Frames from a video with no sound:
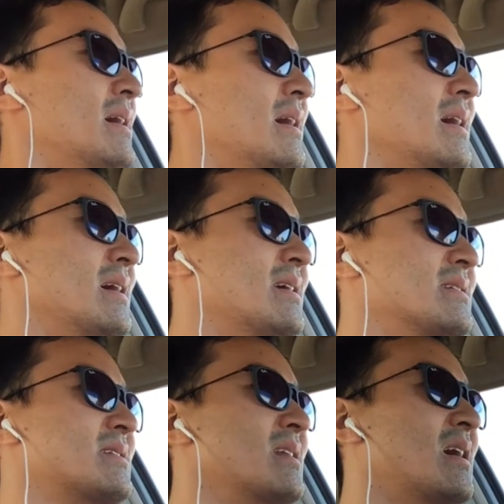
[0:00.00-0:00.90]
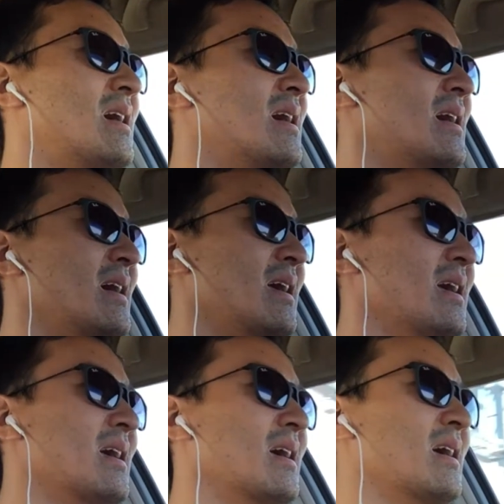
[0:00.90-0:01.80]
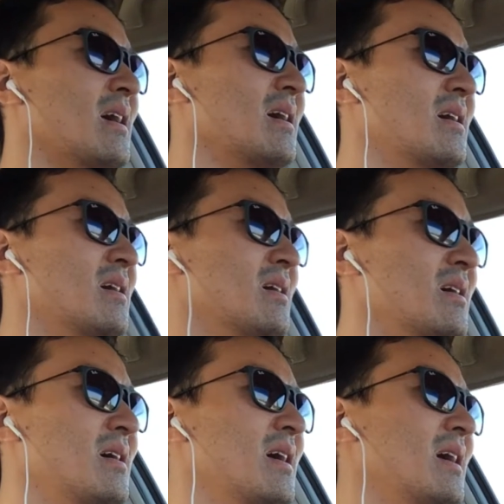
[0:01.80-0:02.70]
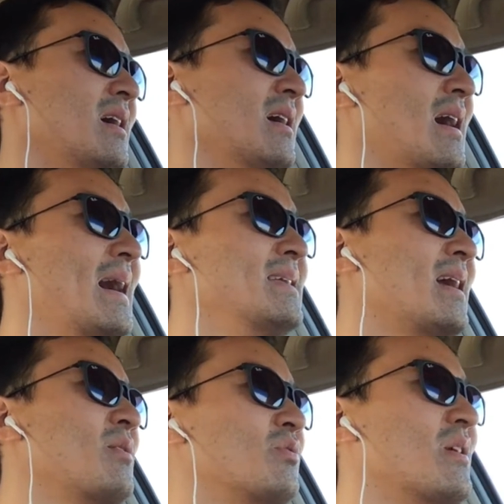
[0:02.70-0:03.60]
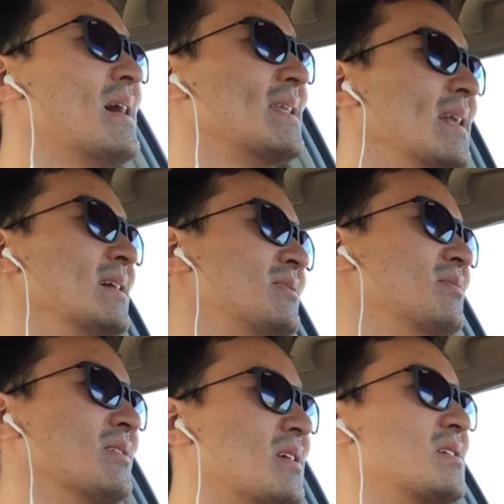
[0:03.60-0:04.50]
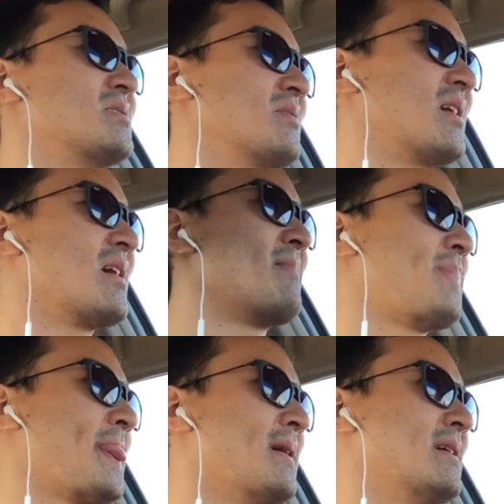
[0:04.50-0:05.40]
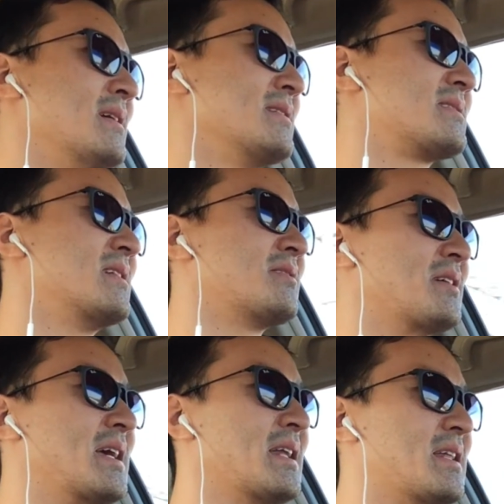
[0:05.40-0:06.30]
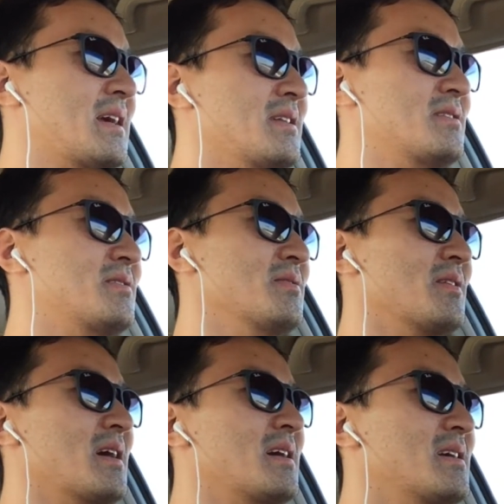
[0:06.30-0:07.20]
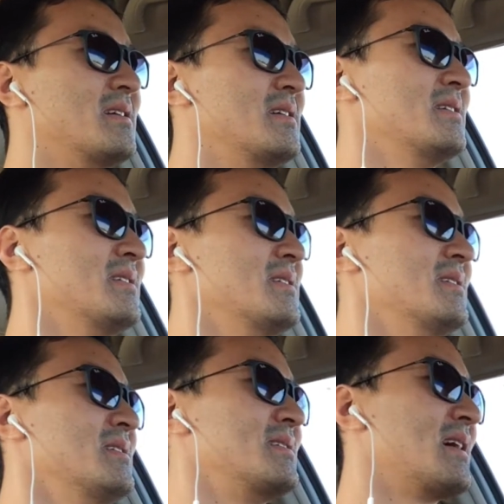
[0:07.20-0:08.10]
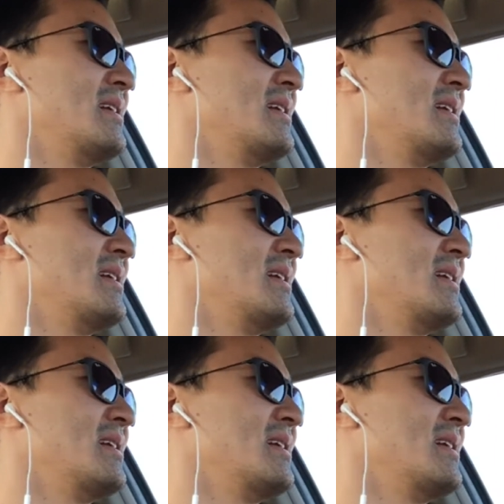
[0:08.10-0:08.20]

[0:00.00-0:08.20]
えー、好きな、ええー、会いたいほど会えてないっていうのが正しいのかな、え好きなくらい行けてないっていうのが残